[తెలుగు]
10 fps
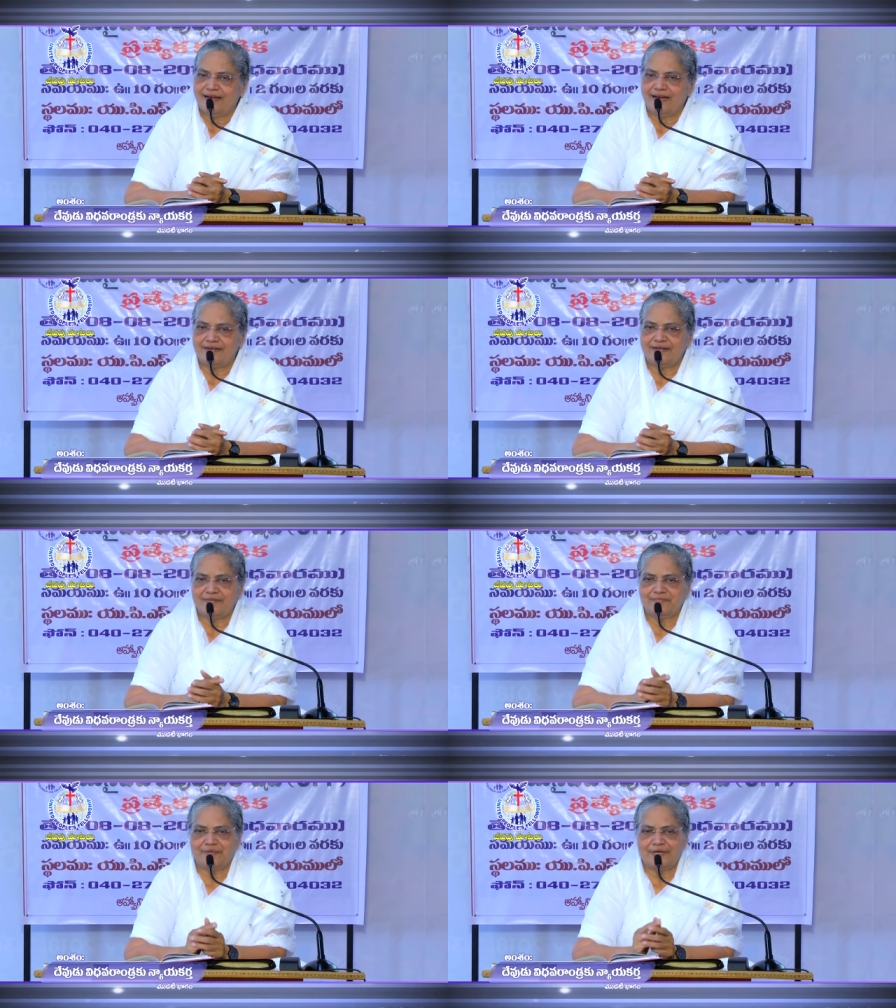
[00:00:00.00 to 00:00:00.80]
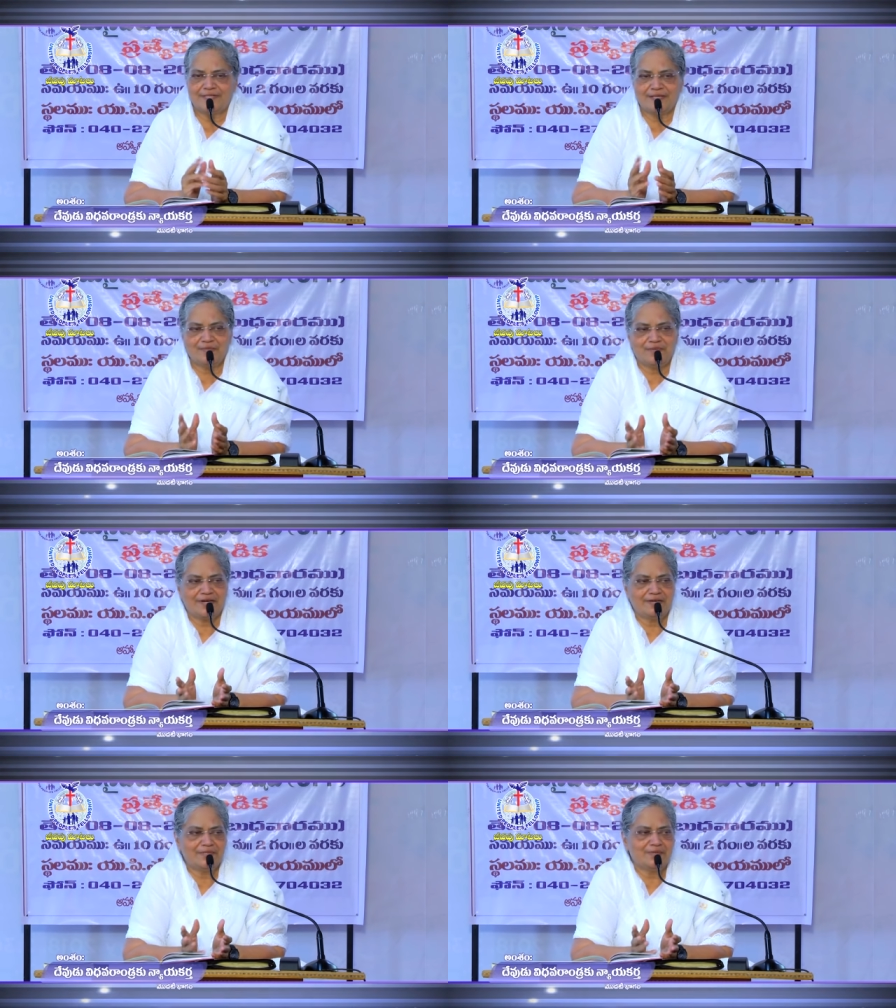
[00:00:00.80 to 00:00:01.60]
అట్లా భర్తలను
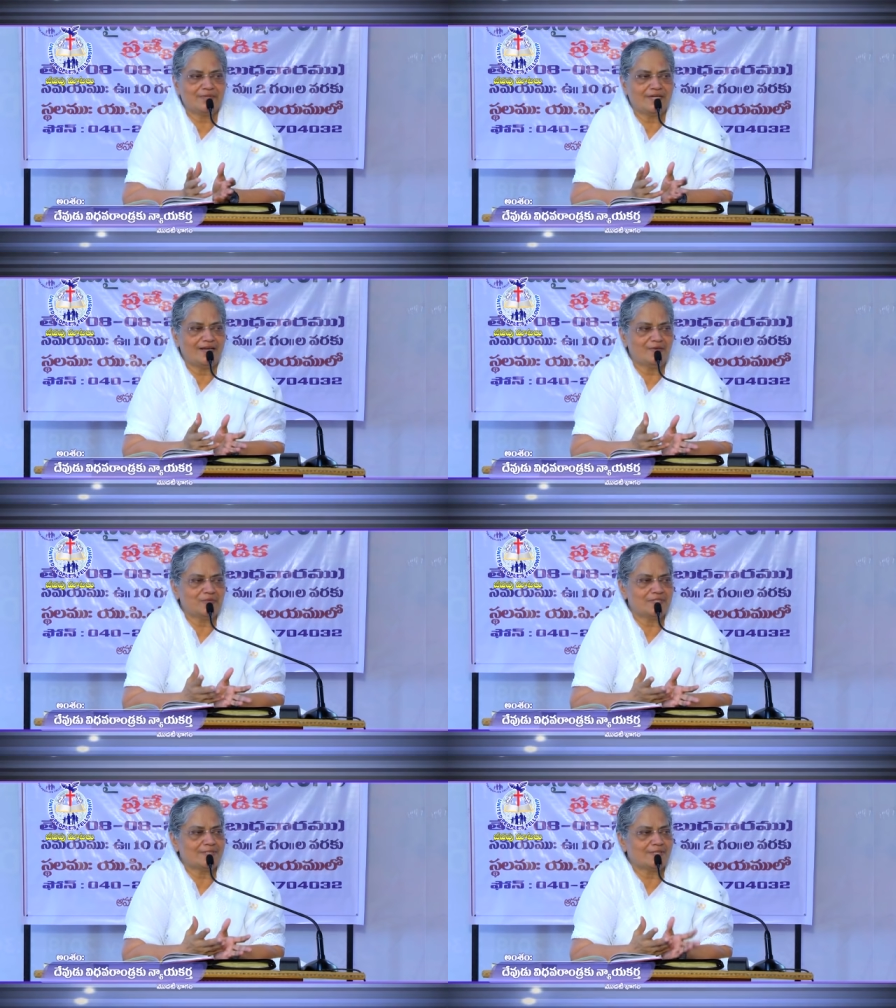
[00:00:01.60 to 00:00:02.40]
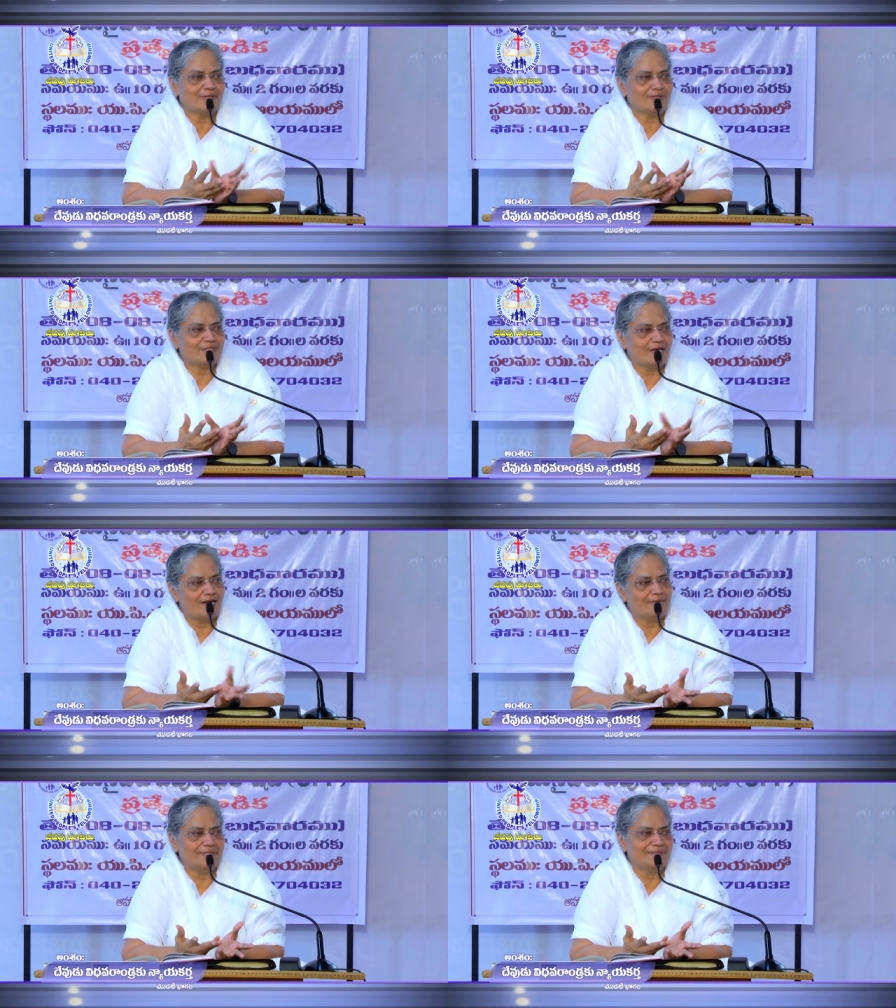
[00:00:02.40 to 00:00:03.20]
పక్కన పెట్టుకొని నలిగిపోయే స్త్రీలు
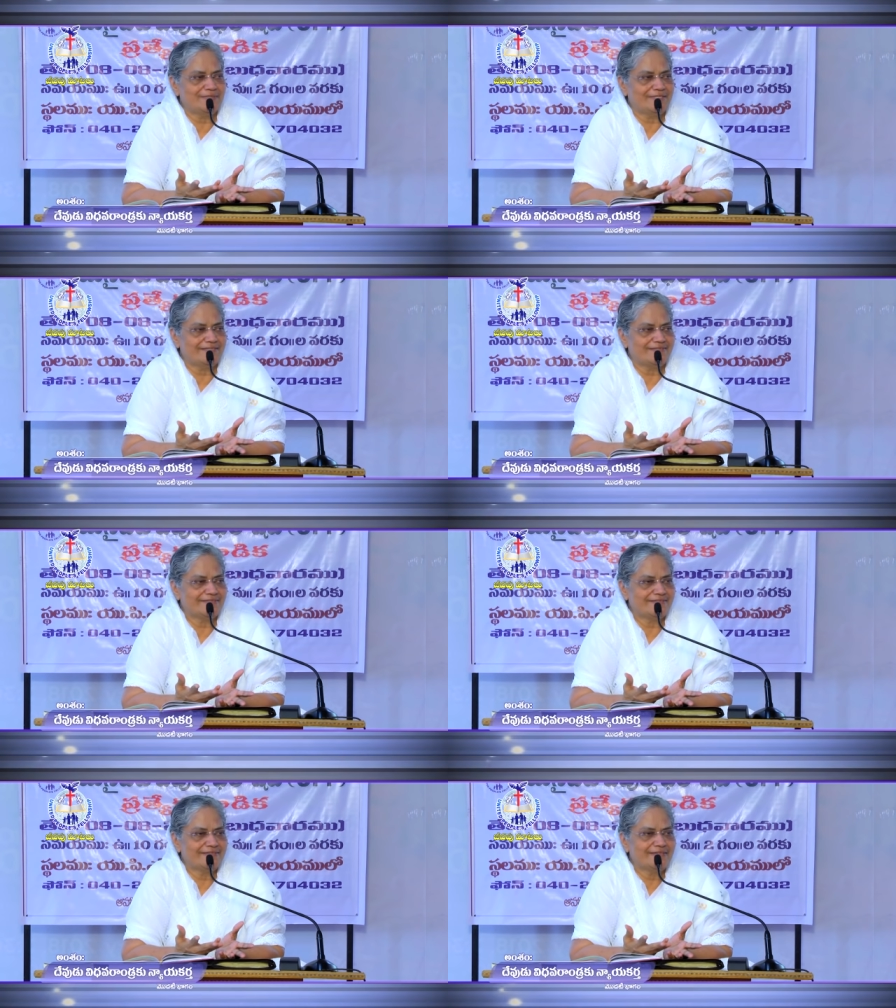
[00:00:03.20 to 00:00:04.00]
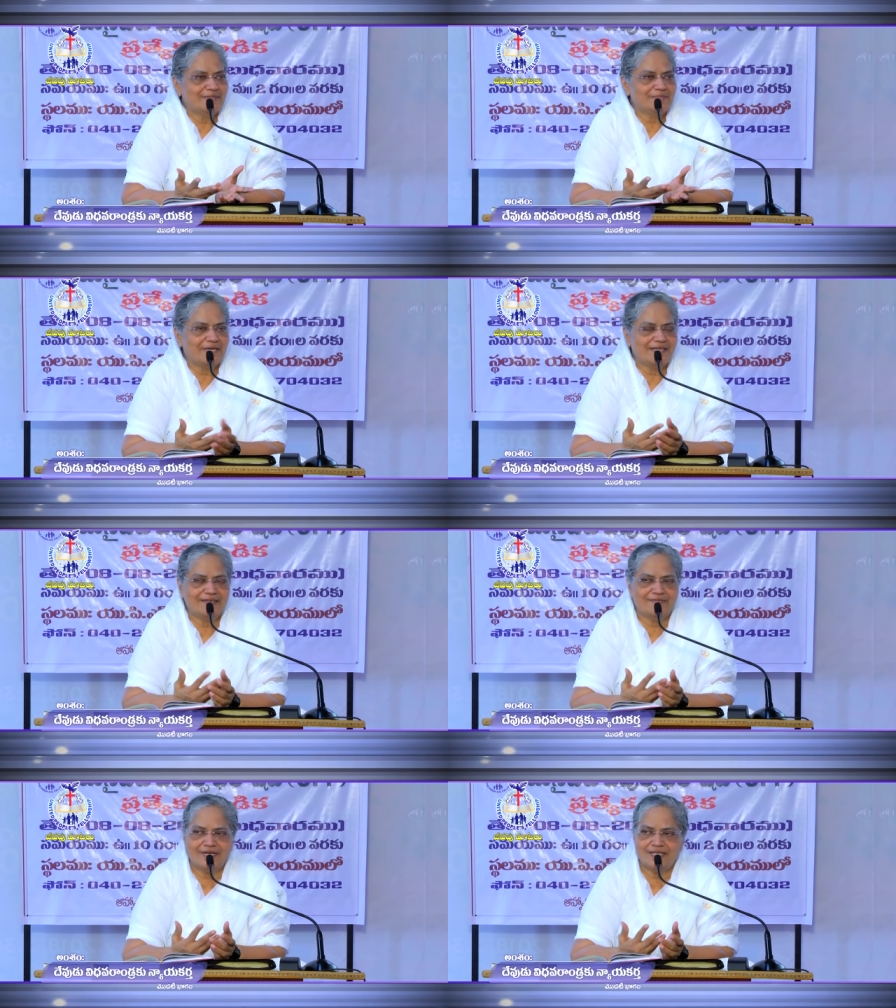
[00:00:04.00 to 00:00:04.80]
చాలామంది ఉన్నారు పైన
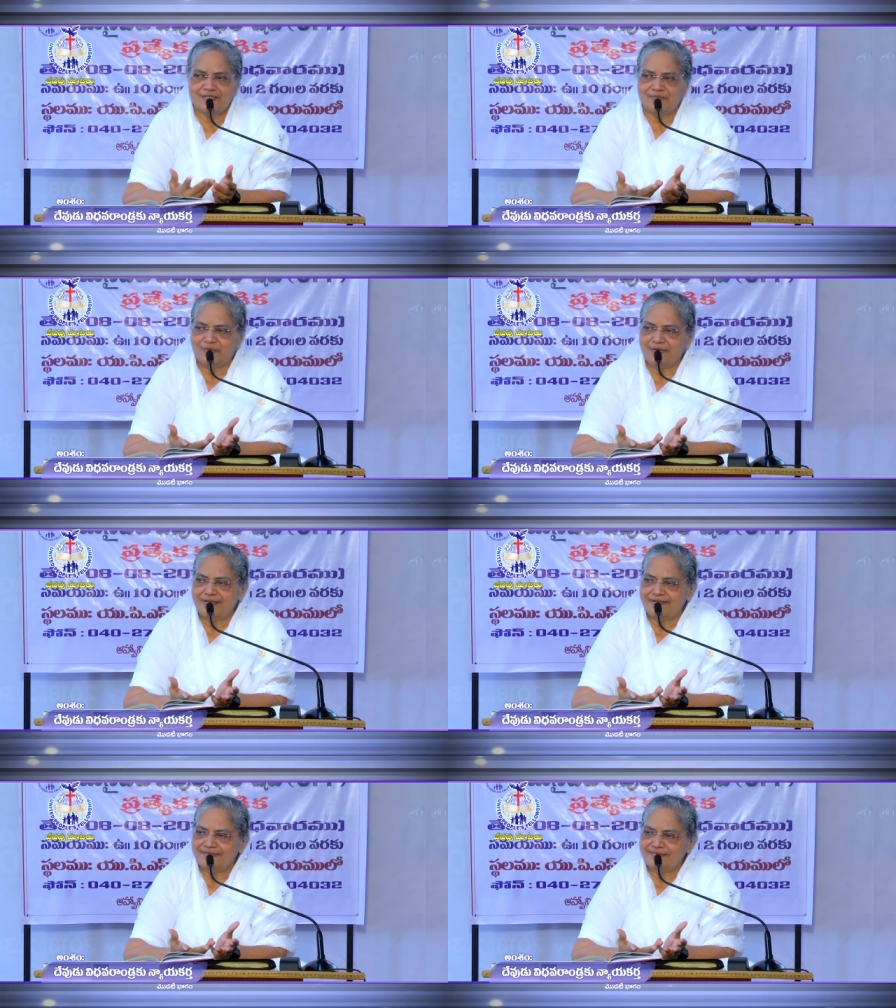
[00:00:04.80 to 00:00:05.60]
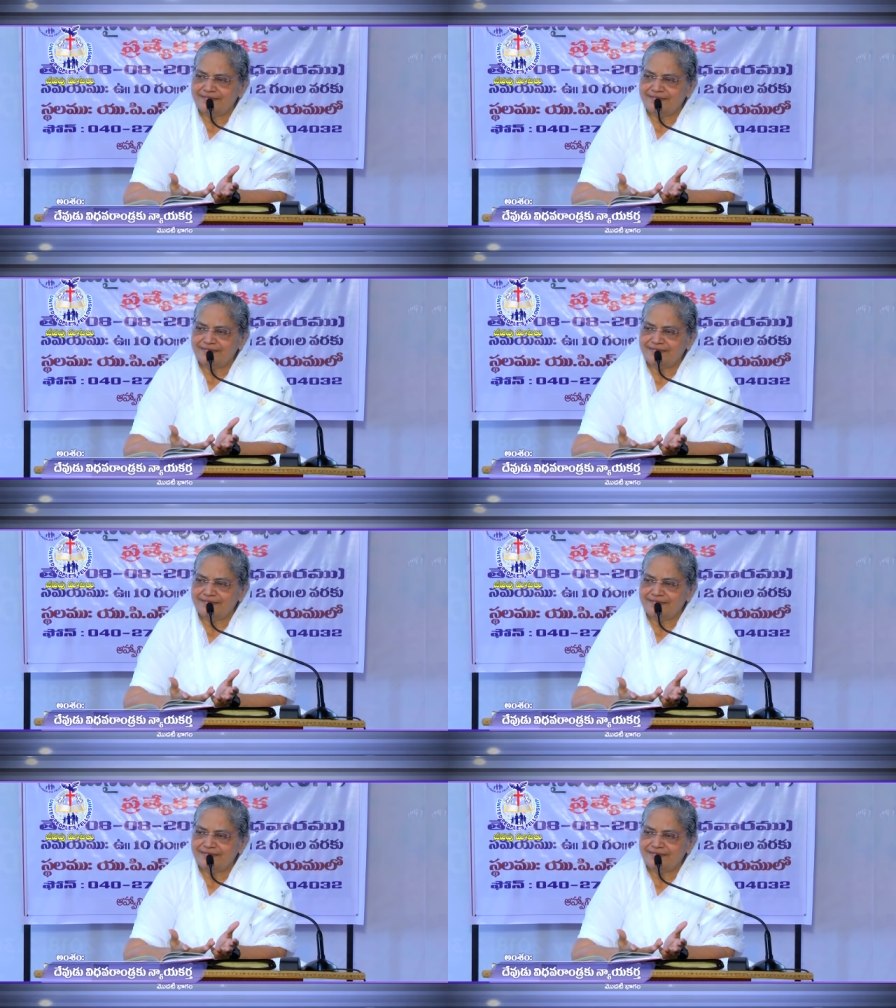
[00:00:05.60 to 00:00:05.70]
ఎవరికి చెప్పుకోలేరు